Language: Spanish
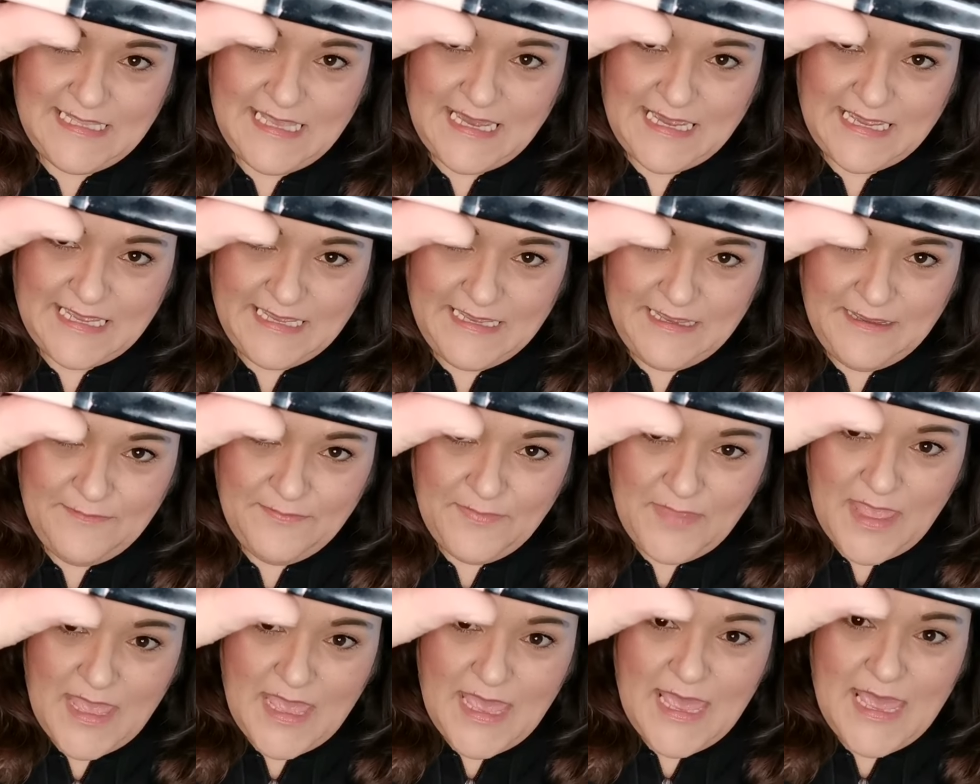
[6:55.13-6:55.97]
de
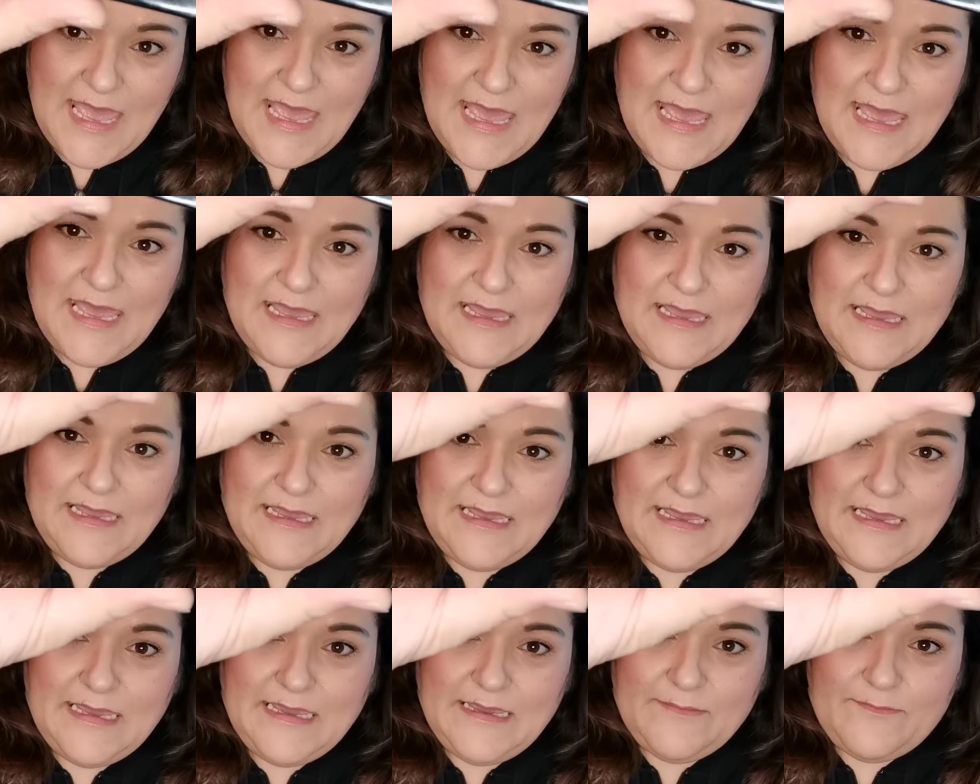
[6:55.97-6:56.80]
aquí.
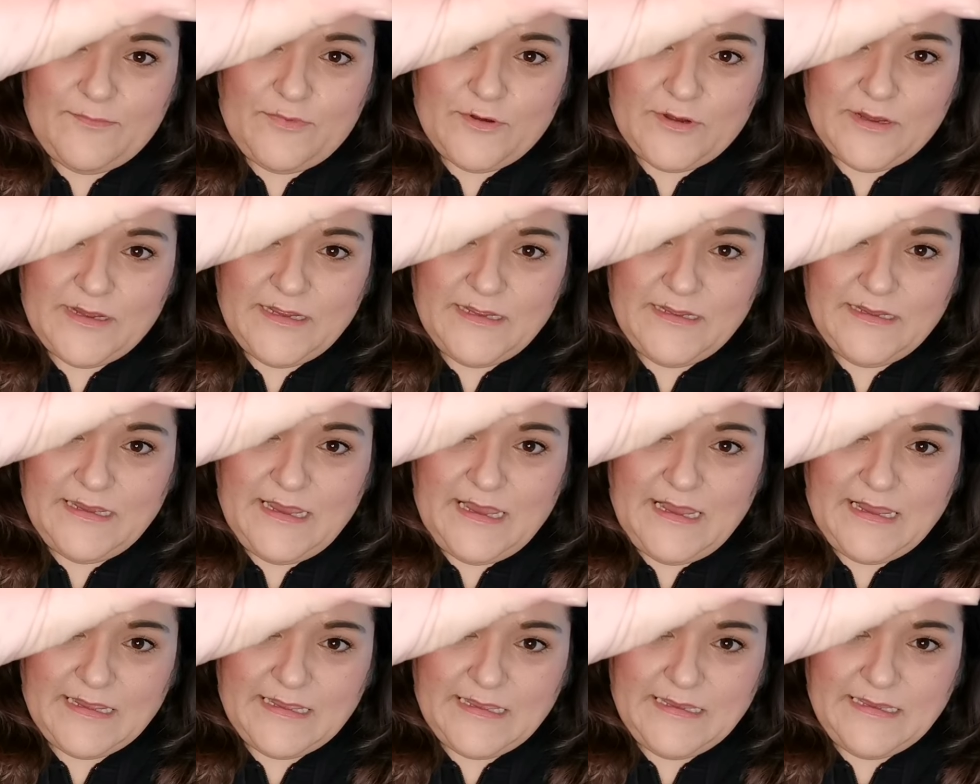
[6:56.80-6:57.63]
Eh, porque
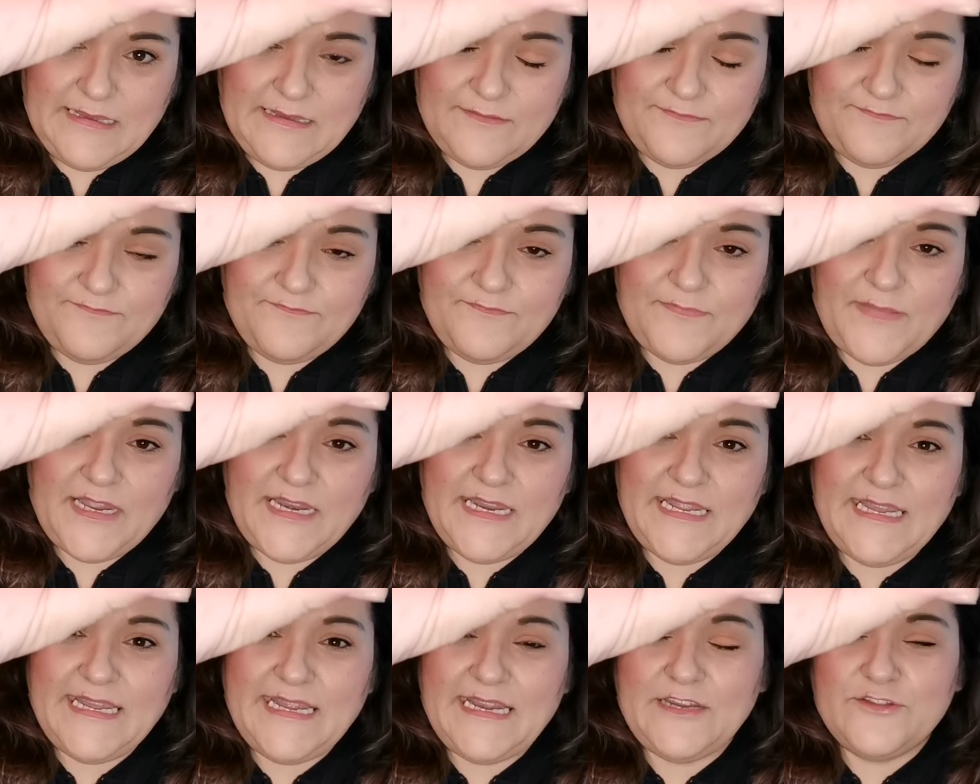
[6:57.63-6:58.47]
aquí,
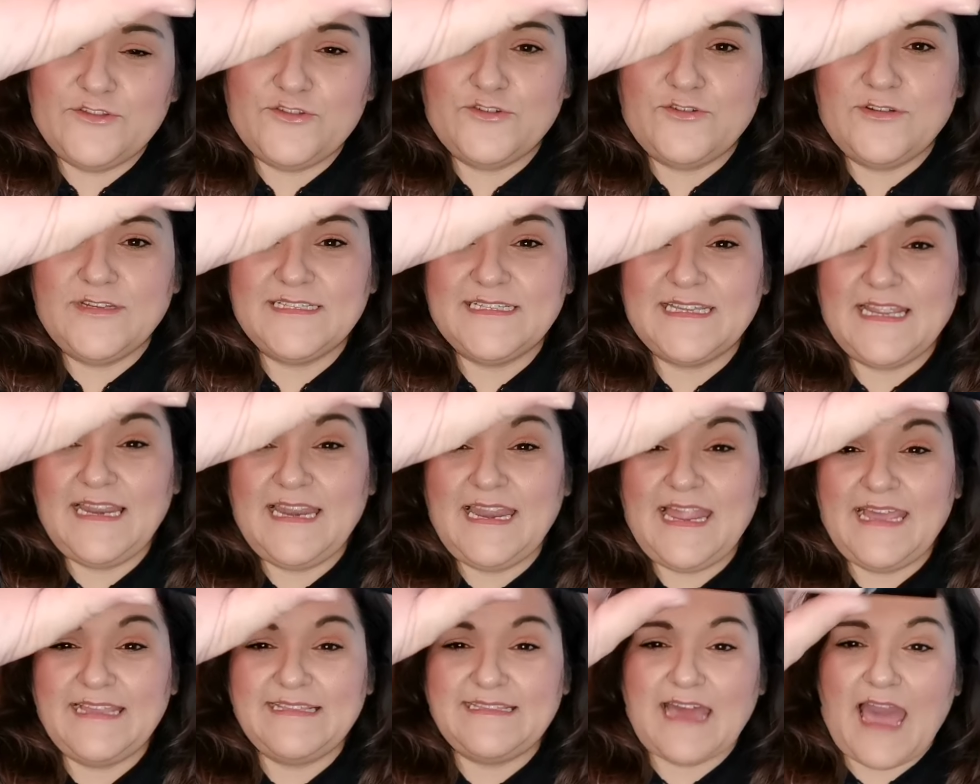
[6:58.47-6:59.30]
¿vale? El tono es el
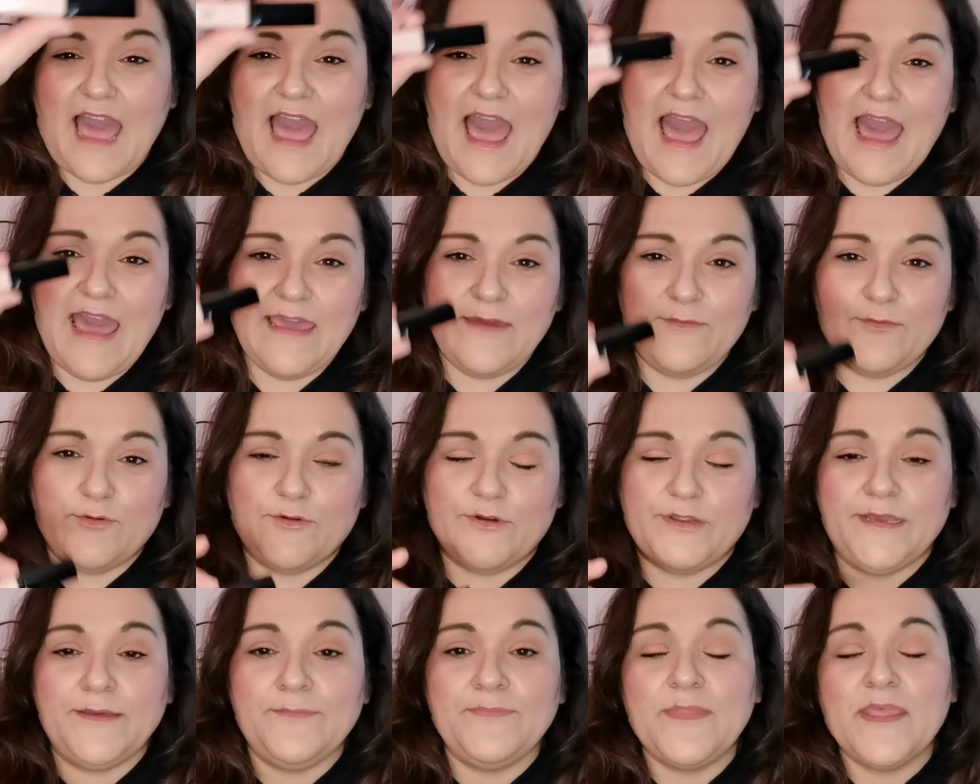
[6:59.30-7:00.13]
light
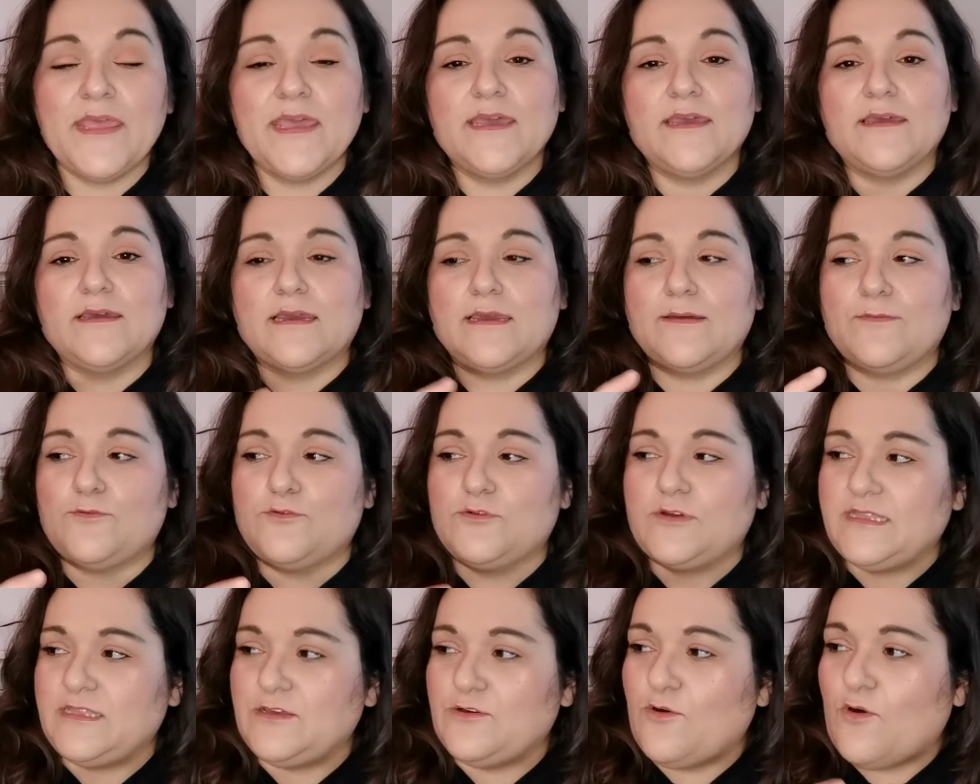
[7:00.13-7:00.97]
ivory, que
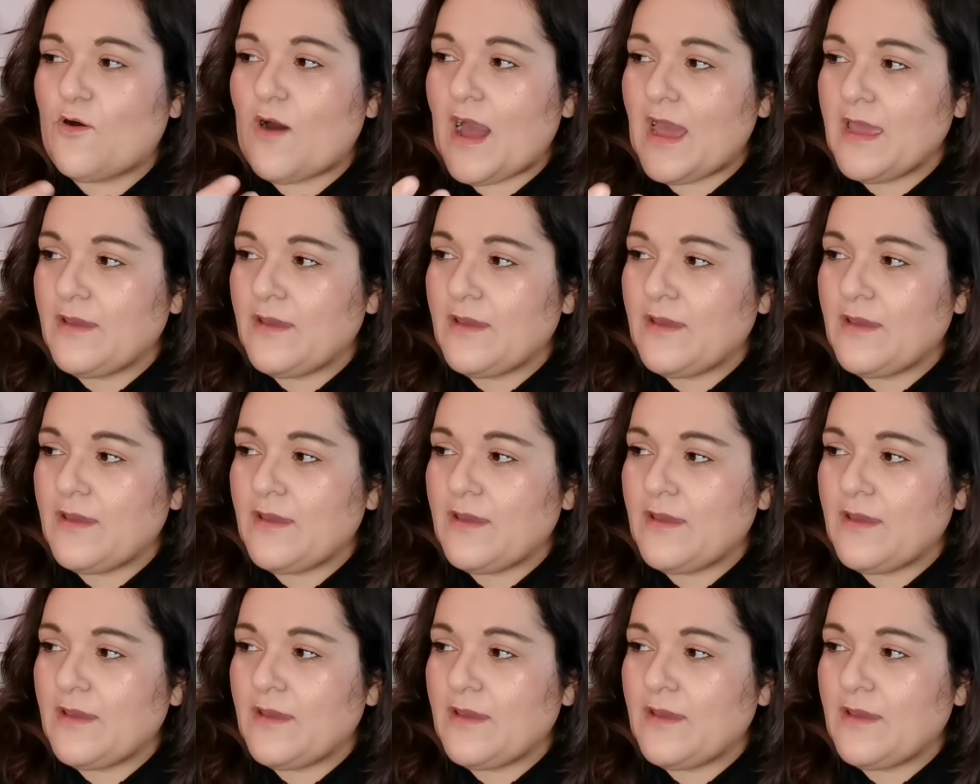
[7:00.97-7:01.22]
porque digo